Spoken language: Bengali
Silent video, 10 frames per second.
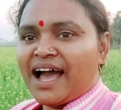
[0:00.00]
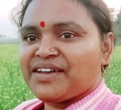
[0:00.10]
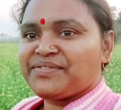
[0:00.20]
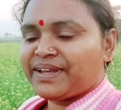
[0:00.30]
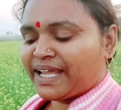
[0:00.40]

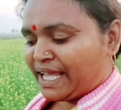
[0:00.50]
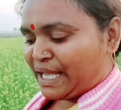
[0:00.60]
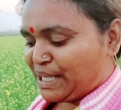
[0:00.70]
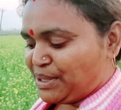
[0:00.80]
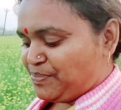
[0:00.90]
হাই
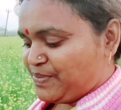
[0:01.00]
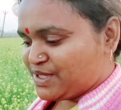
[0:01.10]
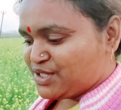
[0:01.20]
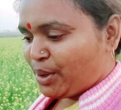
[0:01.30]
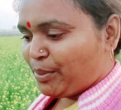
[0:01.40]
ফ্রেন্ড
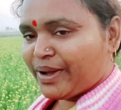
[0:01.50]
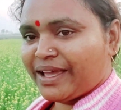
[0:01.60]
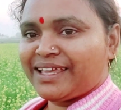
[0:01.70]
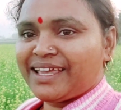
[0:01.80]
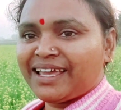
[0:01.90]

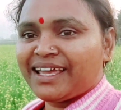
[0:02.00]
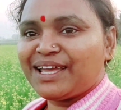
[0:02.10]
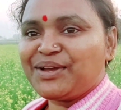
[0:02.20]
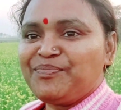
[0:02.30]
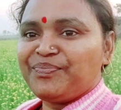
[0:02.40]
সবাইকে
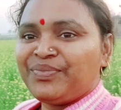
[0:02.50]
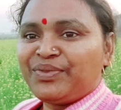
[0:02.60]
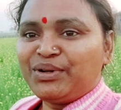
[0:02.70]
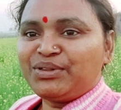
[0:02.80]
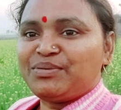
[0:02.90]

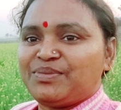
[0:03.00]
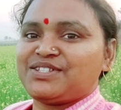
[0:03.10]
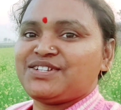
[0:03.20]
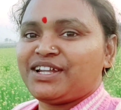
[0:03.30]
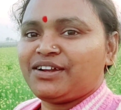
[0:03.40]
নতুন
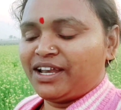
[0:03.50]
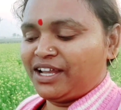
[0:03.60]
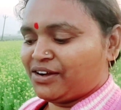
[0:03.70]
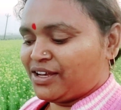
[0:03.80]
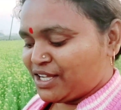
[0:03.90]
বছরের
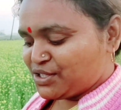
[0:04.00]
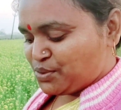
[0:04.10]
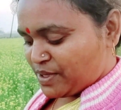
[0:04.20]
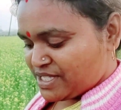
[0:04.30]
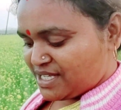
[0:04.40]
অনেক অনেক
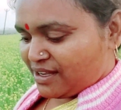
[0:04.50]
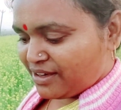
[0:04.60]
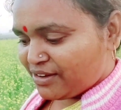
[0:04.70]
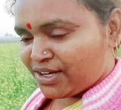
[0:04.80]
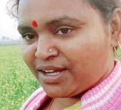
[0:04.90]
শুভেচ্ছা
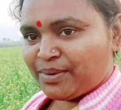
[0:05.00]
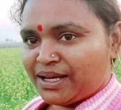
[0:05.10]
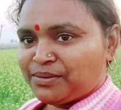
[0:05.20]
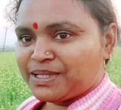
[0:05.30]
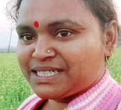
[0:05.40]
অনেক অনেক
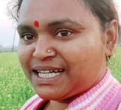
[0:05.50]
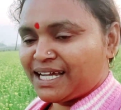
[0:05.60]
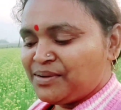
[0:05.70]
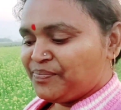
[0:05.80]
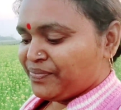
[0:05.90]
ভালোবাসা
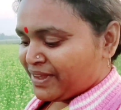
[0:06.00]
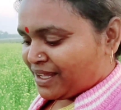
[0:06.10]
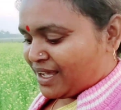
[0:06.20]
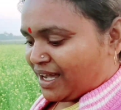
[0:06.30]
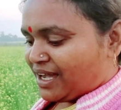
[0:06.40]

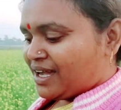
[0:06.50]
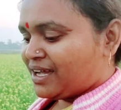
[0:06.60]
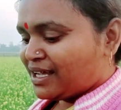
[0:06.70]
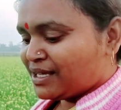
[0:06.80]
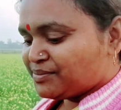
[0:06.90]

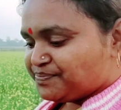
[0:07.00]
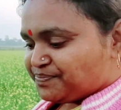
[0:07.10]
আর